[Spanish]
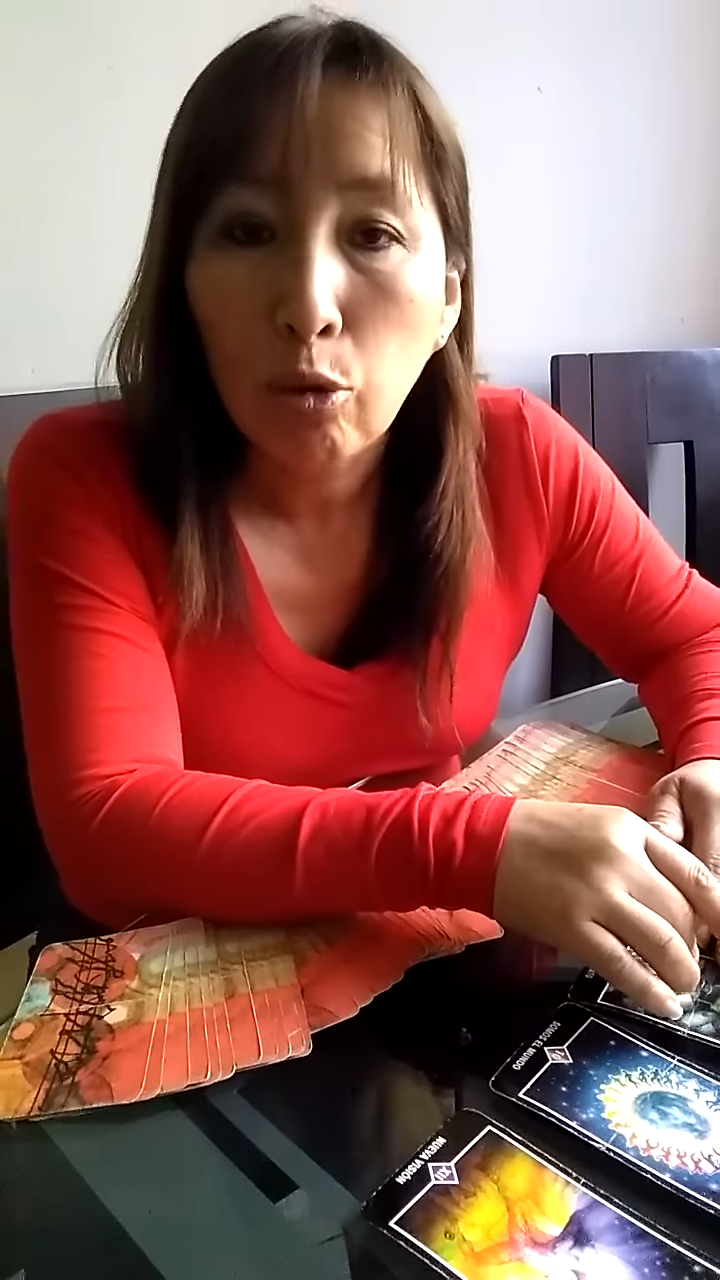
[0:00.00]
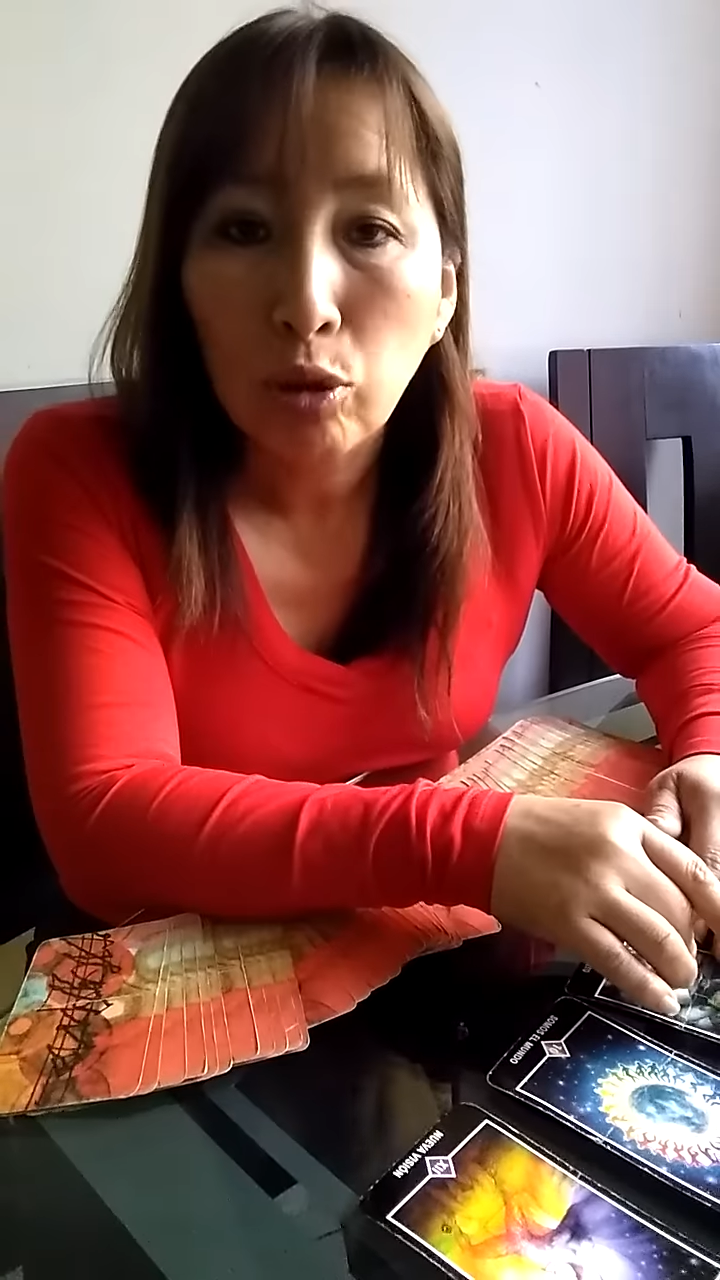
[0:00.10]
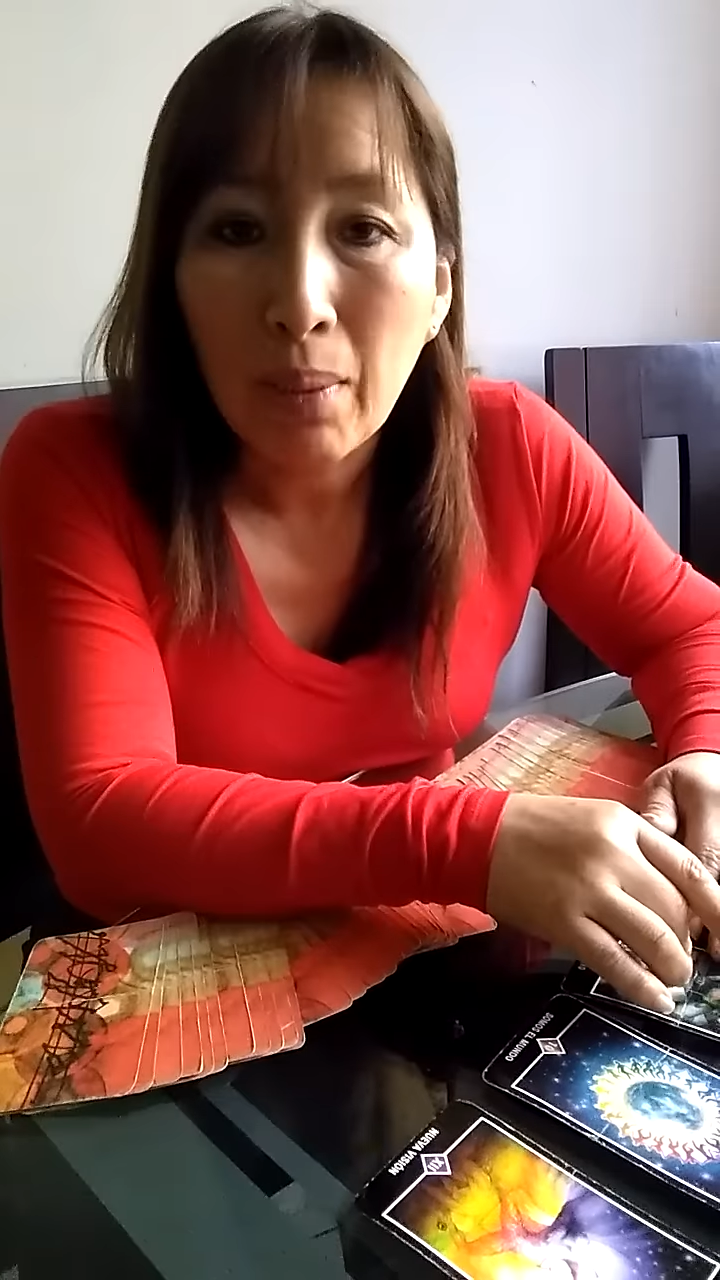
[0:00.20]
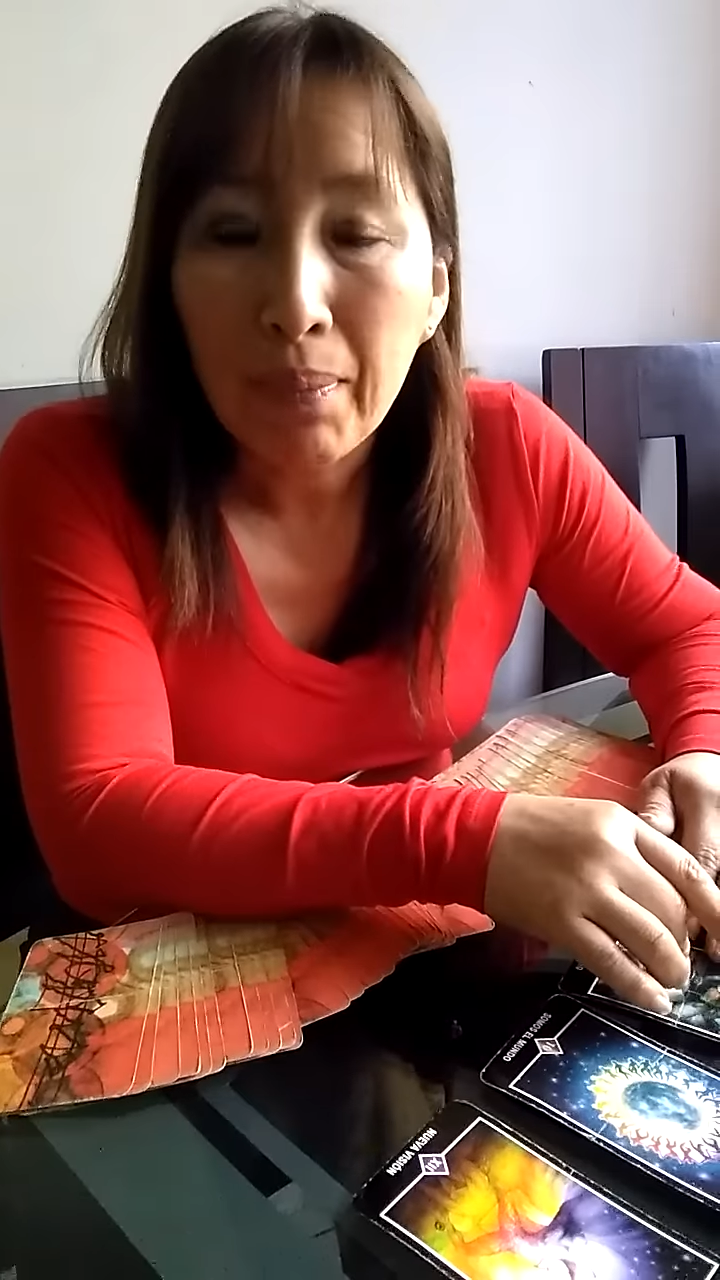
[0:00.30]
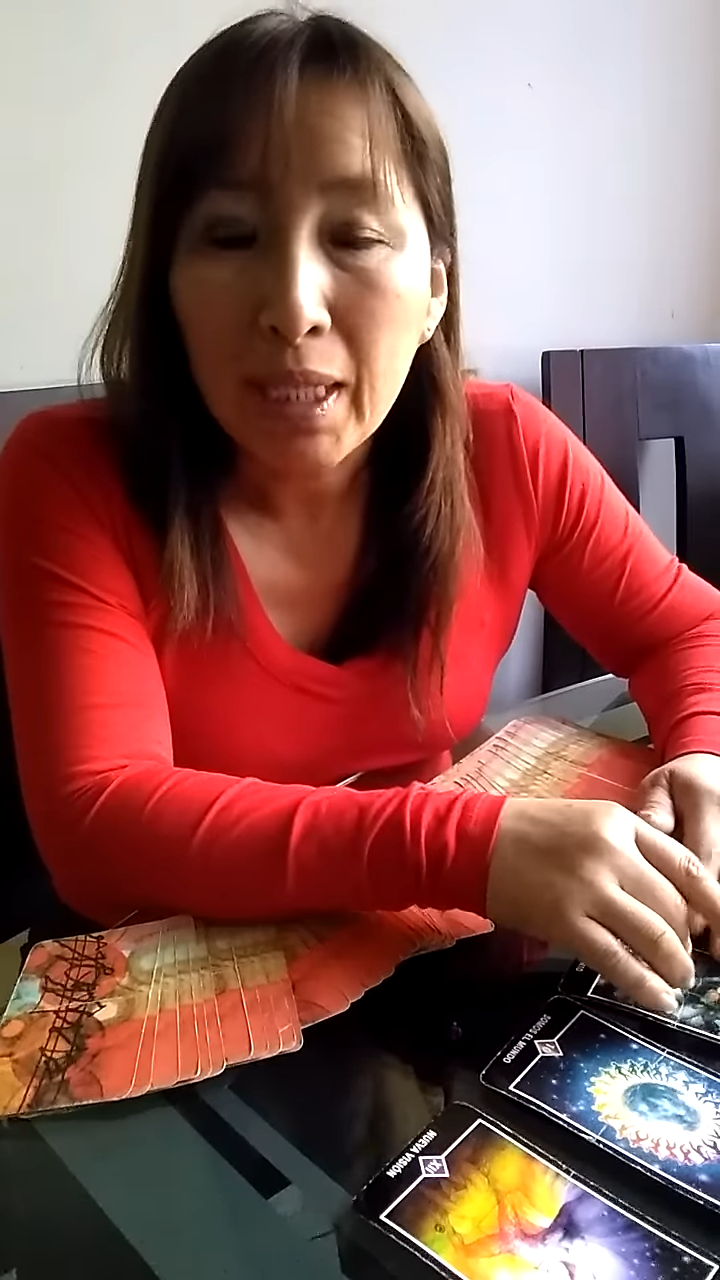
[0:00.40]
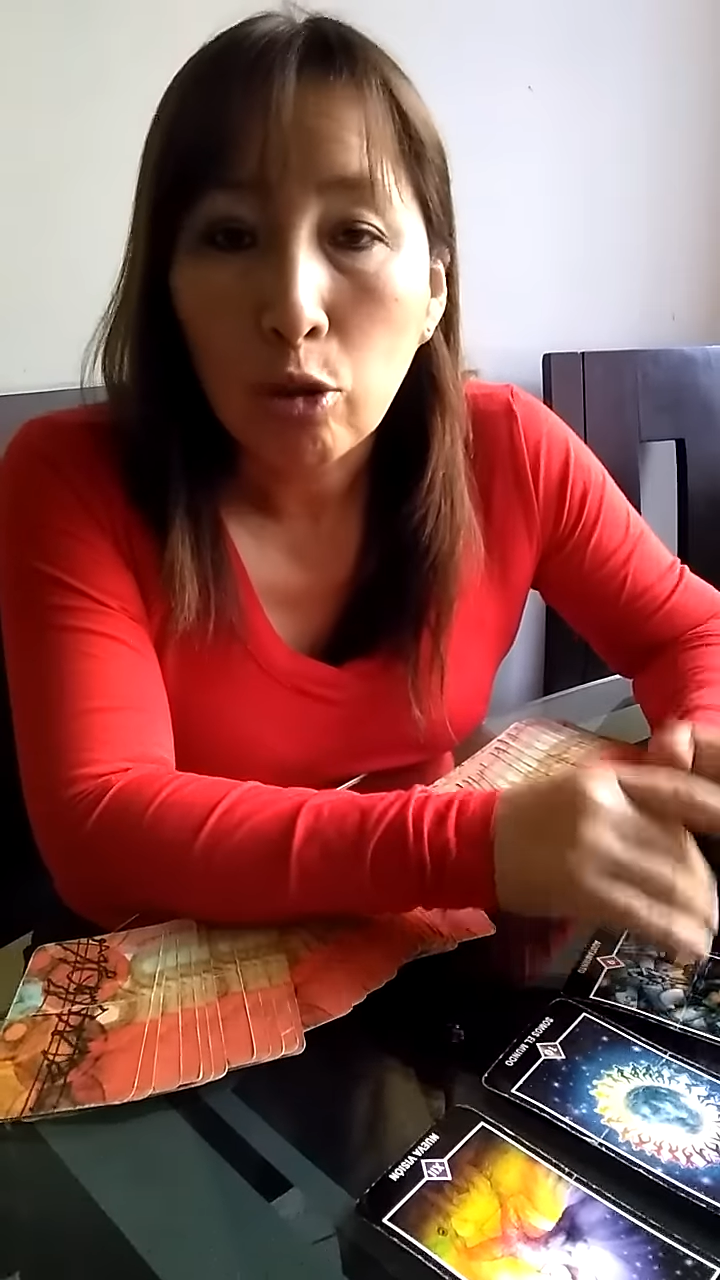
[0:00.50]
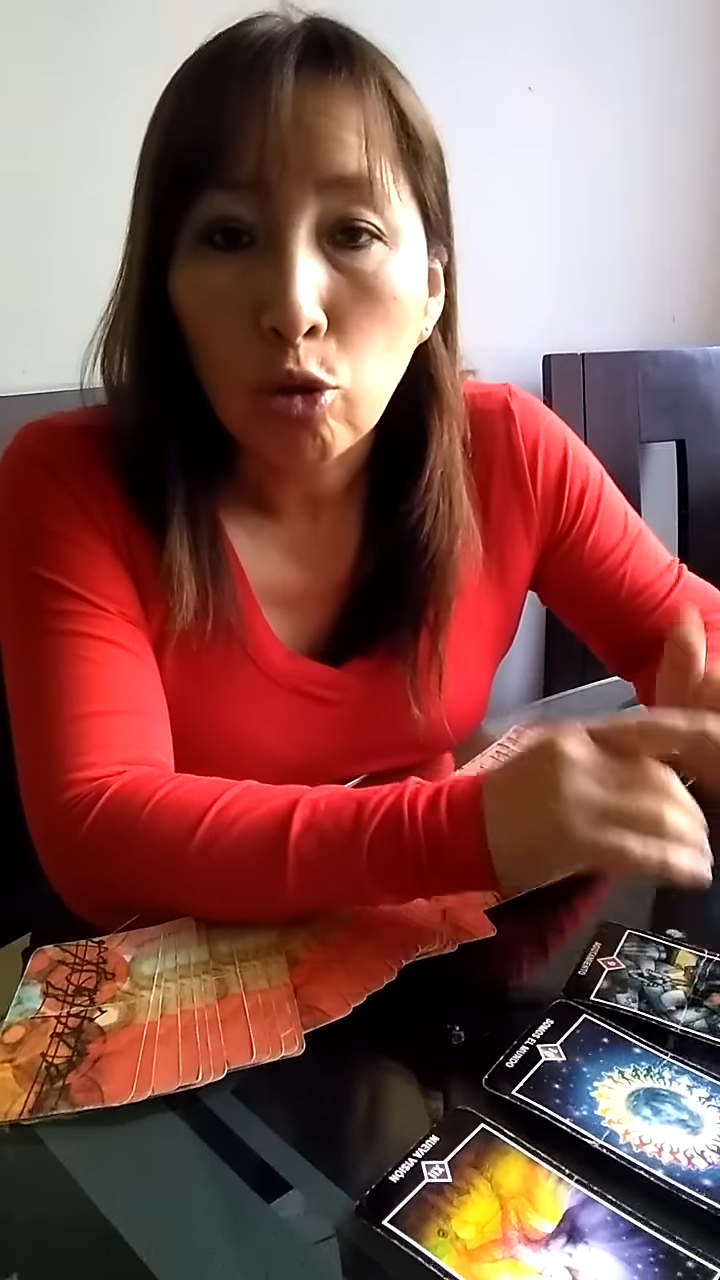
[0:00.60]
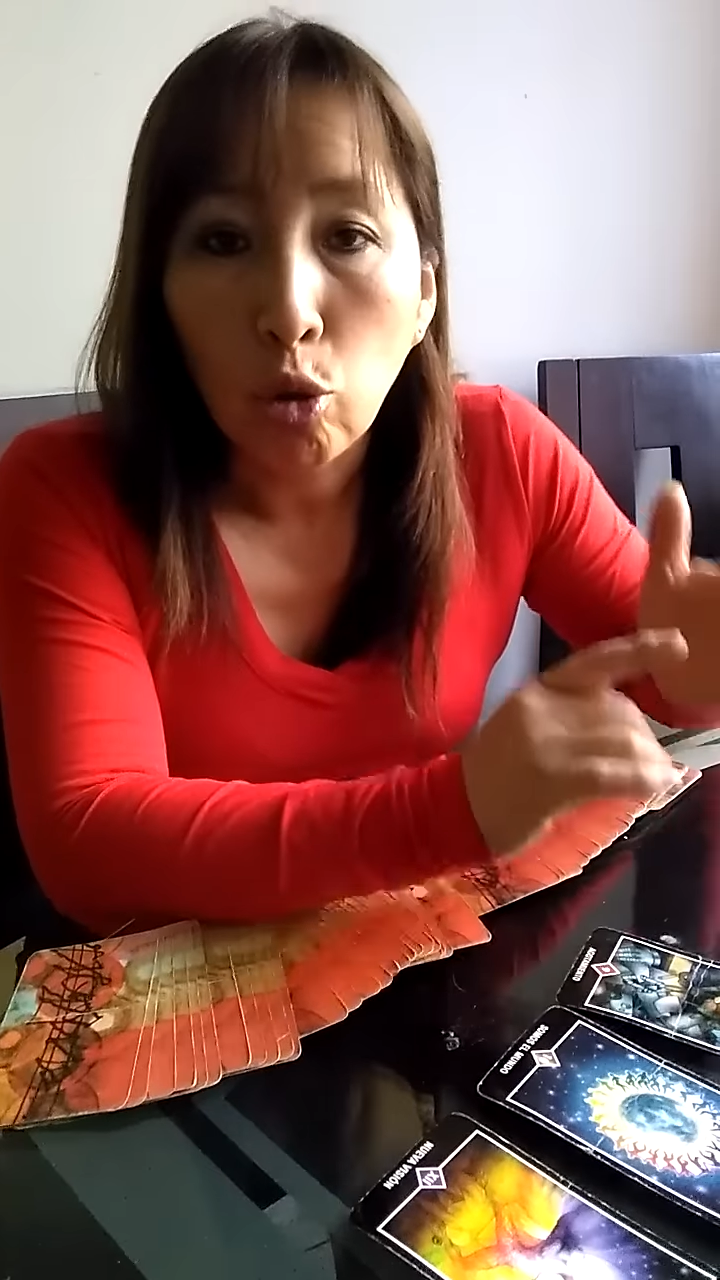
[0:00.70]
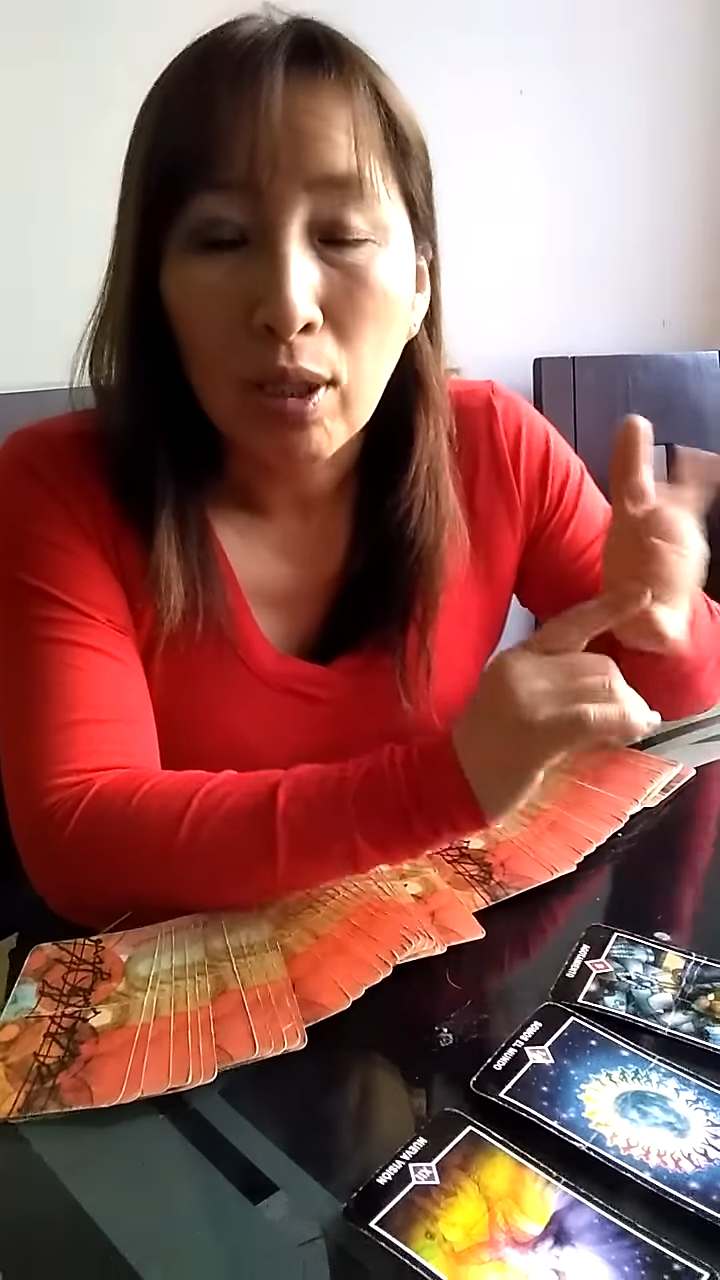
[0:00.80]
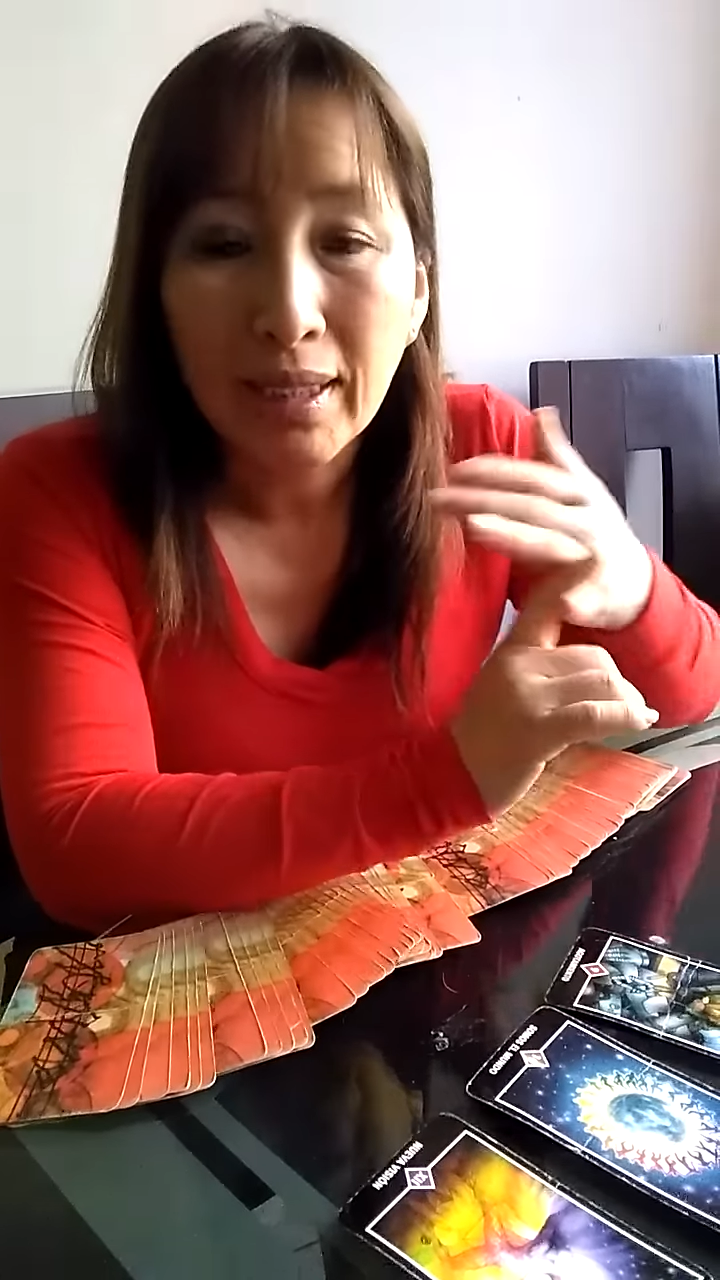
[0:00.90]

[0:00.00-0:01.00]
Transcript: agotamiento.